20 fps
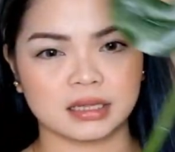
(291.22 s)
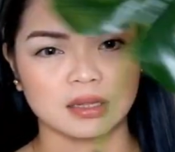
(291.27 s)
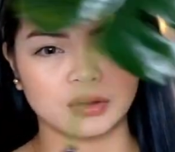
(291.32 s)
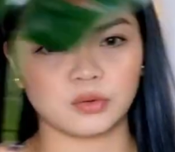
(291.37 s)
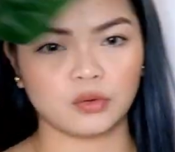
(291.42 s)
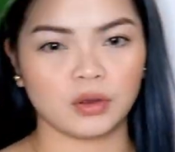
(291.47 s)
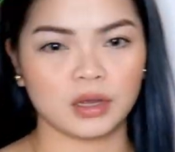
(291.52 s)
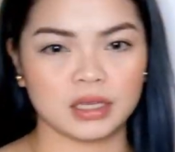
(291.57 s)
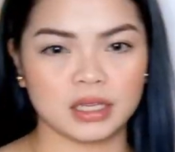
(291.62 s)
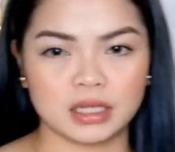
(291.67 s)

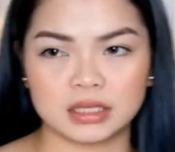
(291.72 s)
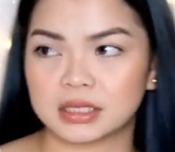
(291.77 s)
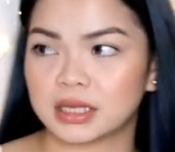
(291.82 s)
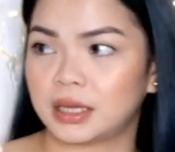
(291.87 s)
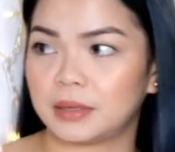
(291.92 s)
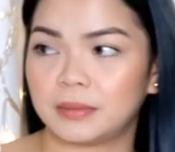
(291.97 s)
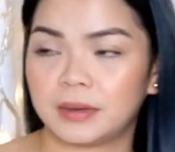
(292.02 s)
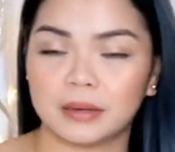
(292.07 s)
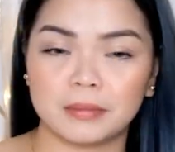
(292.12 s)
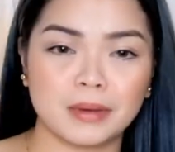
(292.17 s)
ako ganyan sa
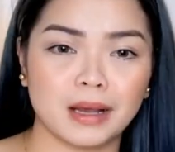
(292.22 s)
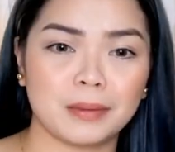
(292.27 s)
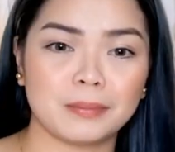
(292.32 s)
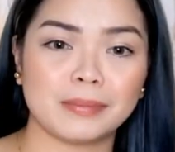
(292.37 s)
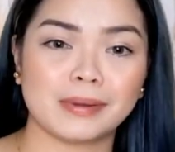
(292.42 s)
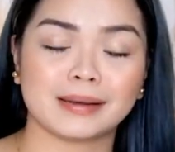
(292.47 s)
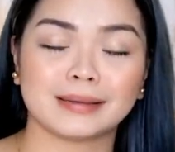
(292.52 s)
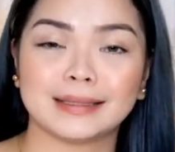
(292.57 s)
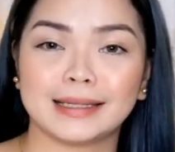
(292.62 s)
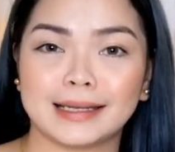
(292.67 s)
ibang mga
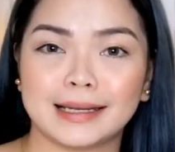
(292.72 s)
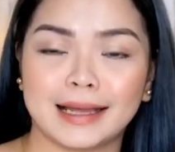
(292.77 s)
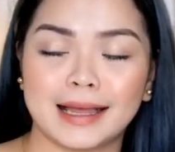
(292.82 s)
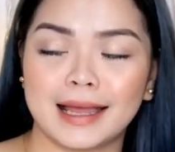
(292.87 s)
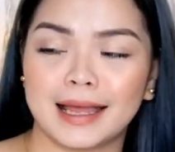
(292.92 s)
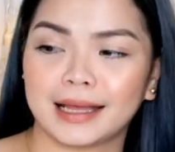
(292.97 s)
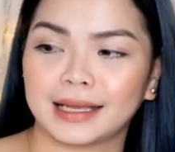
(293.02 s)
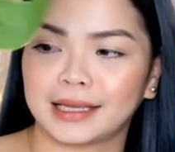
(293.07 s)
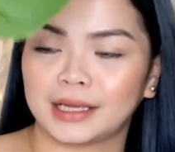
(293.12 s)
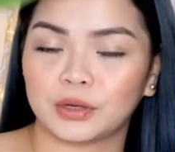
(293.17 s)
parte ng
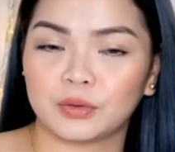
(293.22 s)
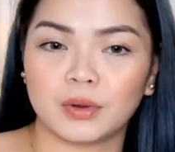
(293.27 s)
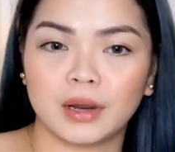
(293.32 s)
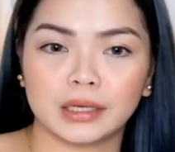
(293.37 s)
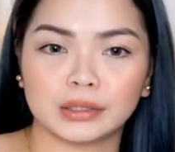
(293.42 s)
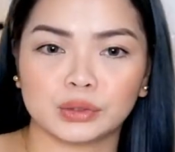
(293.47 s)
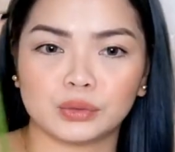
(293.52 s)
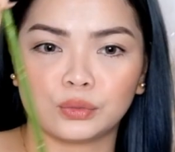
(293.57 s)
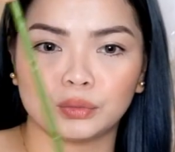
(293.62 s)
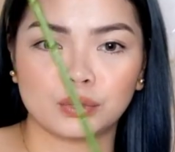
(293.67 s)
aking
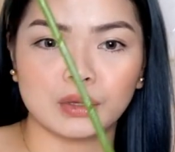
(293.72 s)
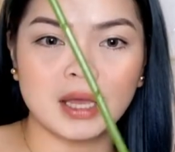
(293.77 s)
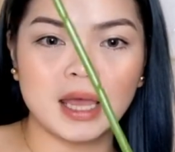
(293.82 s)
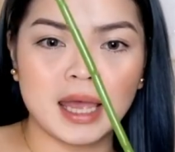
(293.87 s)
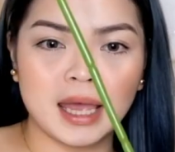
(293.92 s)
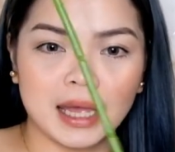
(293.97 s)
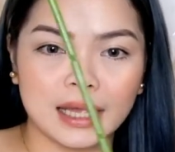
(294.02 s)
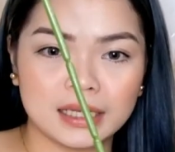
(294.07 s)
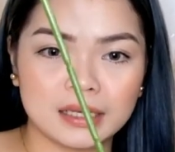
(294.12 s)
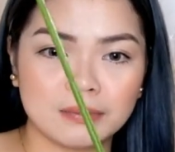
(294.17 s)
kwarto.
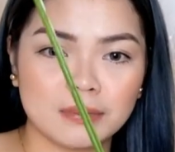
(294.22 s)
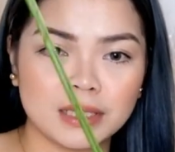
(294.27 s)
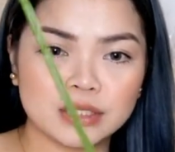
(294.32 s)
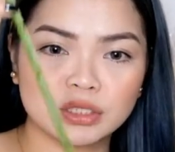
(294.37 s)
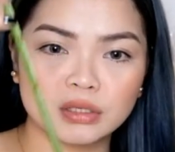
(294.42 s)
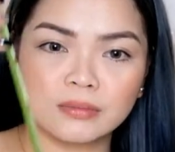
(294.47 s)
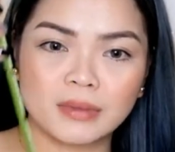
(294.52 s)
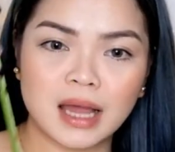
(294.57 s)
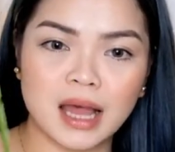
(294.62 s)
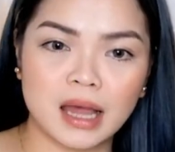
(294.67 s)
Ayan,
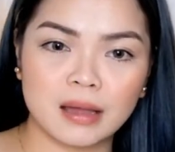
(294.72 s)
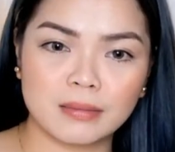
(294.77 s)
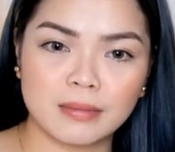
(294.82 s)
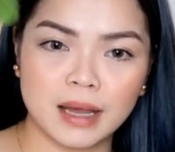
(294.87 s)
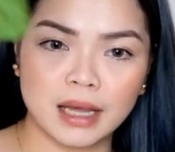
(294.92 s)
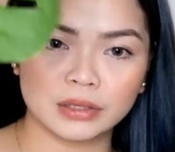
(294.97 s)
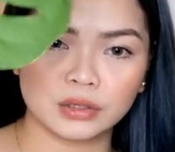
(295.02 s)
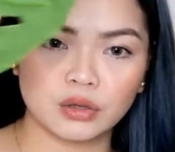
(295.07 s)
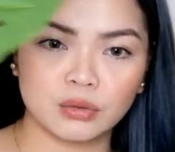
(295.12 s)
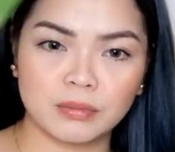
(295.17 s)
medyo
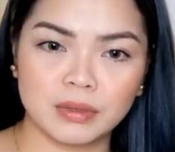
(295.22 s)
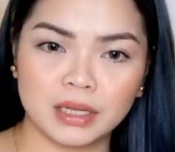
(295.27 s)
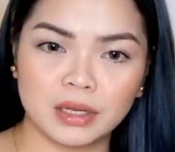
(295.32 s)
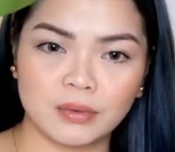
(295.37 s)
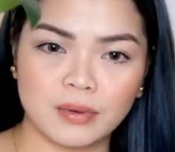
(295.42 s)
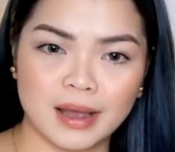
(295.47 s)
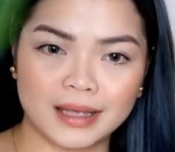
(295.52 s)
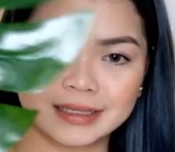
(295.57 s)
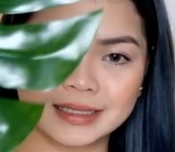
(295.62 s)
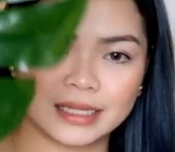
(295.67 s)
mahaba to.
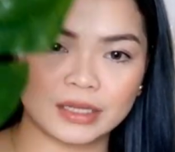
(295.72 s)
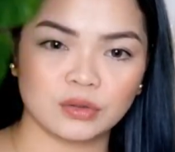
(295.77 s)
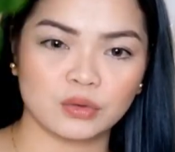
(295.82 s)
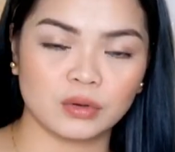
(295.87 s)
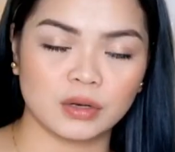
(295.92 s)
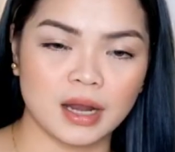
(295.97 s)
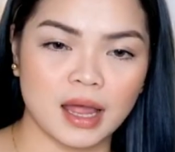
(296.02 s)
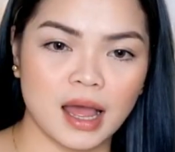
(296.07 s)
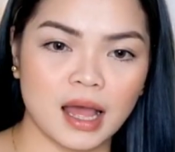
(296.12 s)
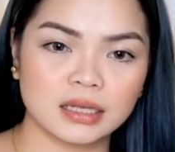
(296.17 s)
Binawasan ko
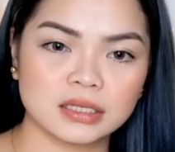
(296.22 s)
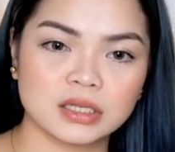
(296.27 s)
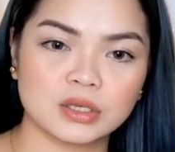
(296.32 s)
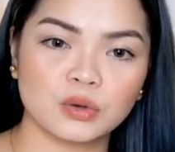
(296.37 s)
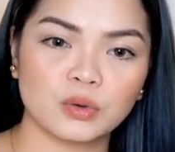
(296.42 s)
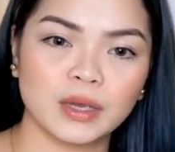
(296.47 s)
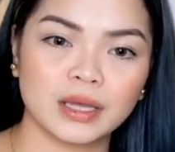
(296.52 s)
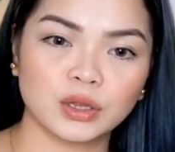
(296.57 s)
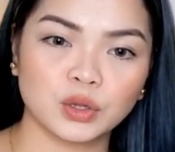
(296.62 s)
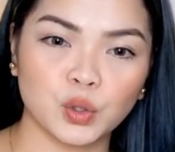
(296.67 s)
lang.
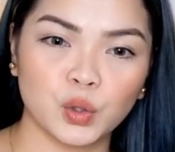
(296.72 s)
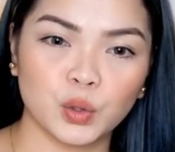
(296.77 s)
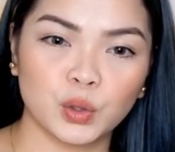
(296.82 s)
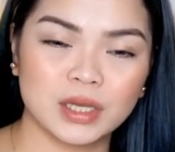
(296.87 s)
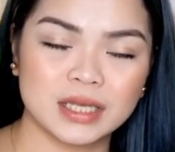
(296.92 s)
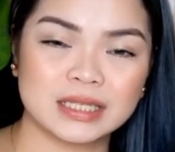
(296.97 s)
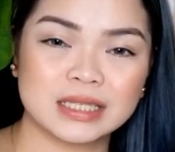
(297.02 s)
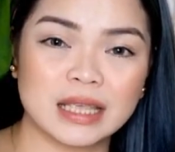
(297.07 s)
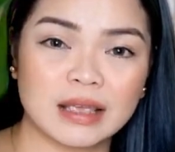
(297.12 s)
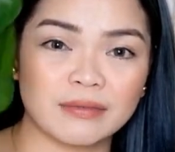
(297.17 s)
So, ito
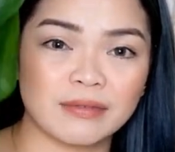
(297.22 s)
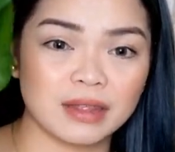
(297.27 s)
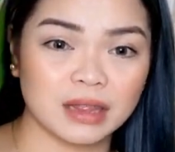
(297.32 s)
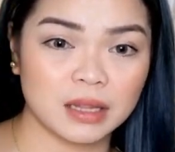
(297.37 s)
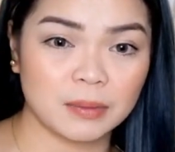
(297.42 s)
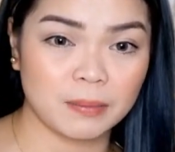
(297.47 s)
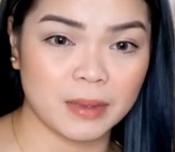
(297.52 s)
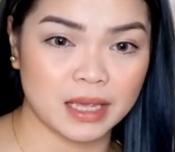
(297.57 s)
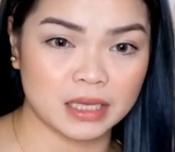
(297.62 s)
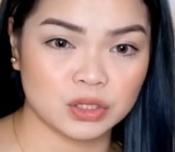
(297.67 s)
is
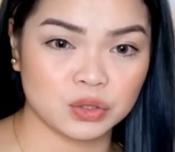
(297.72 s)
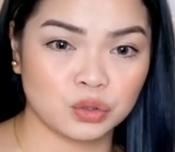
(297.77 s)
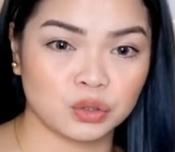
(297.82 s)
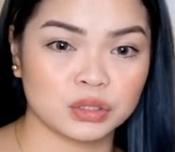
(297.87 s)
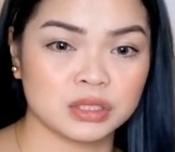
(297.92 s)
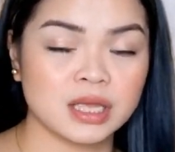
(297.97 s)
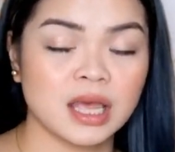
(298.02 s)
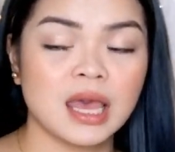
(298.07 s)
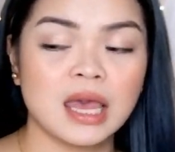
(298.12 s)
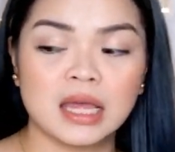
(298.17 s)
70
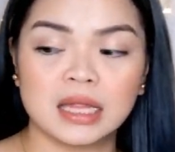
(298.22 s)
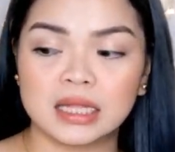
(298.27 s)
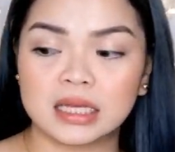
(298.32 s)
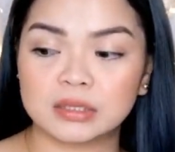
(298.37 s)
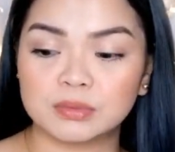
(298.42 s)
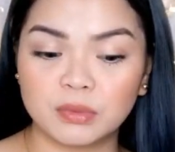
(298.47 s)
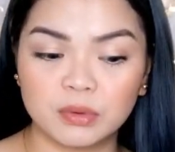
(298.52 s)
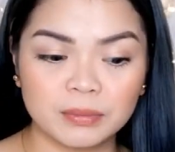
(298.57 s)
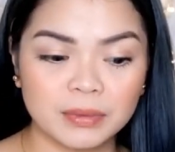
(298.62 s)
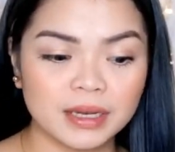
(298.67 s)
pesos. Tapos,
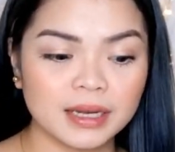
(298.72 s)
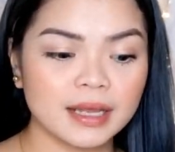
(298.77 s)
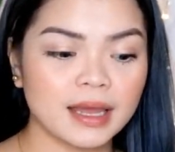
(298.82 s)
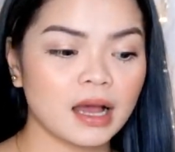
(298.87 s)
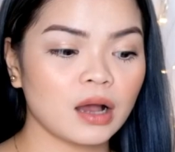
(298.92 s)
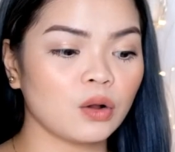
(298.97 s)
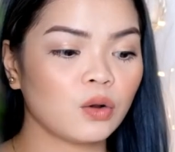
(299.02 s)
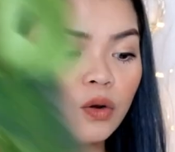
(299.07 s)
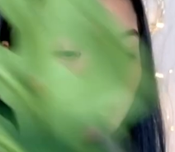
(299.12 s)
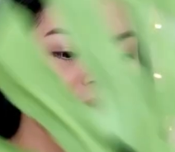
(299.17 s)
bumili
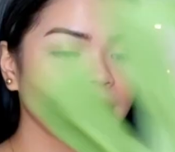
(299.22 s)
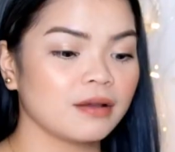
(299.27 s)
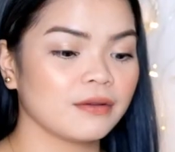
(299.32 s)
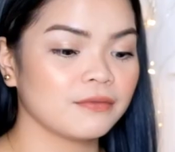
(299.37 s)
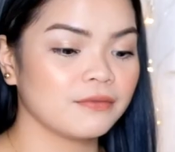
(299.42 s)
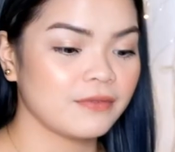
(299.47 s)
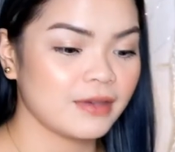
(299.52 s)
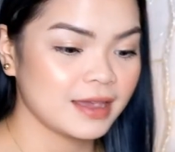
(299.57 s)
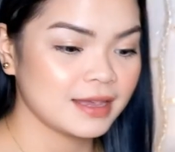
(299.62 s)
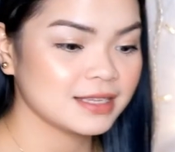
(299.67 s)
ako ng
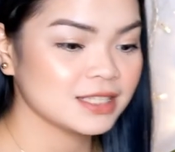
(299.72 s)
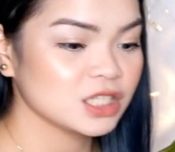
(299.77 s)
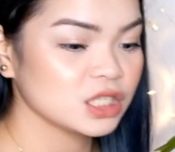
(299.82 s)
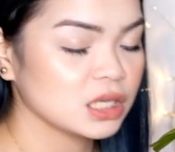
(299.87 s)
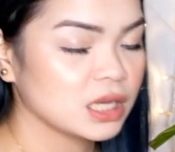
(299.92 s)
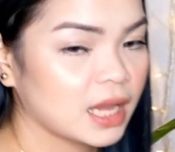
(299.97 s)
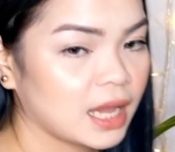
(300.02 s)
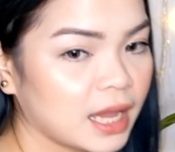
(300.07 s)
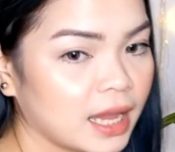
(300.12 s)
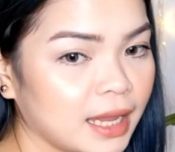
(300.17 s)
base
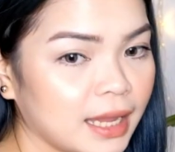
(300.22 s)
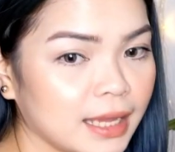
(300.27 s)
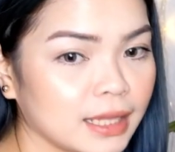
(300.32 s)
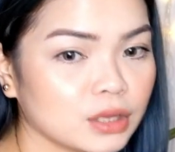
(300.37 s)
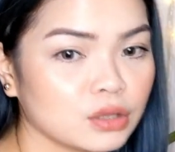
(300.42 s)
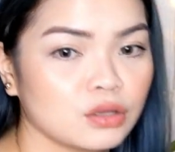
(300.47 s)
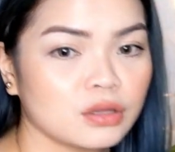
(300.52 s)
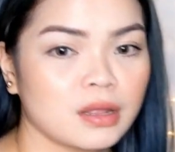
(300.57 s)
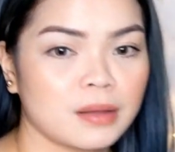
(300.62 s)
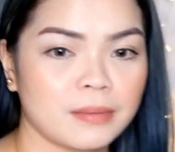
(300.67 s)
niya.
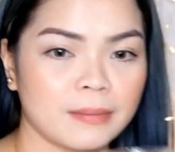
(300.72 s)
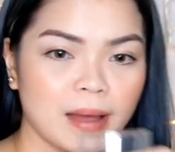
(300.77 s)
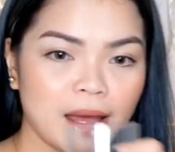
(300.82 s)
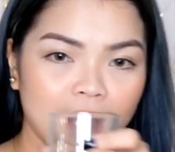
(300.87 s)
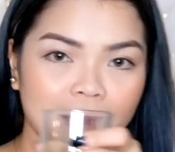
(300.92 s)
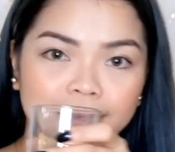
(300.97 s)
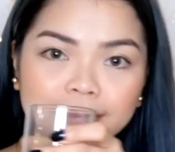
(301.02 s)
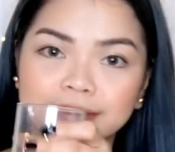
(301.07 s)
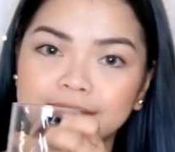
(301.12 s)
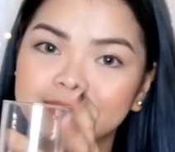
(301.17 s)
Ito
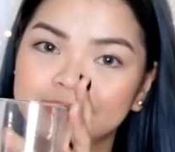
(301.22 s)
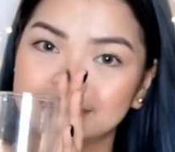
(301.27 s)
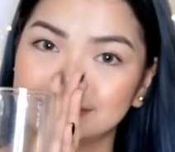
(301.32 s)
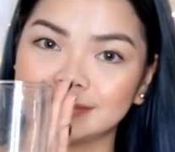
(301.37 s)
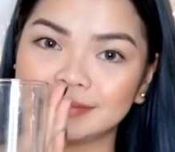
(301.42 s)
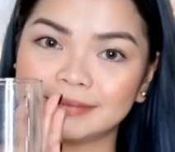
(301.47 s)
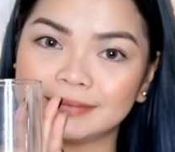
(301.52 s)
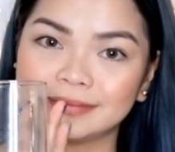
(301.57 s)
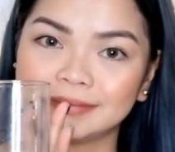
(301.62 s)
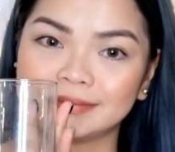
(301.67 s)
naman.
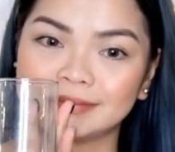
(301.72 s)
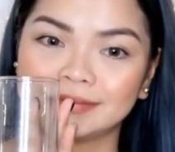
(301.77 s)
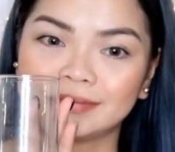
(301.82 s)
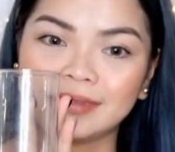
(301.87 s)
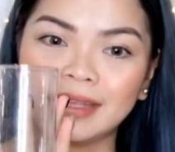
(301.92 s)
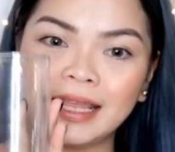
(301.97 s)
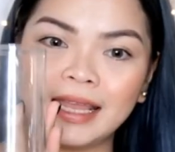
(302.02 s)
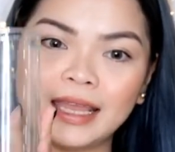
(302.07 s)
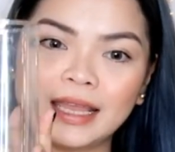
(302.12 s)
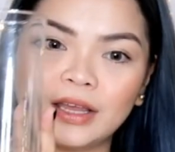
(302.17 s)
Mm -hmm.
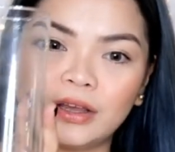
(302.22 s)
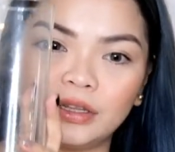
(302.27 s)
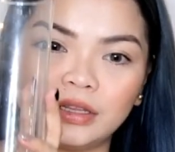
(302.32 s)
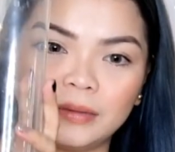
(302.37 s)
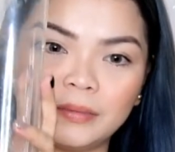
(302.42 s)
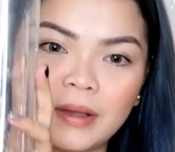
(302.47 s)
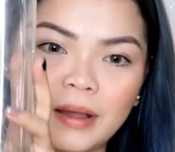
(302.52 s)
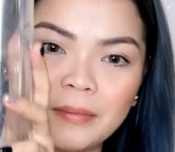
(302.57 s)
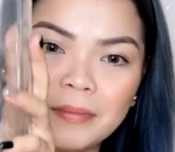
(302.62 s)
O, diba?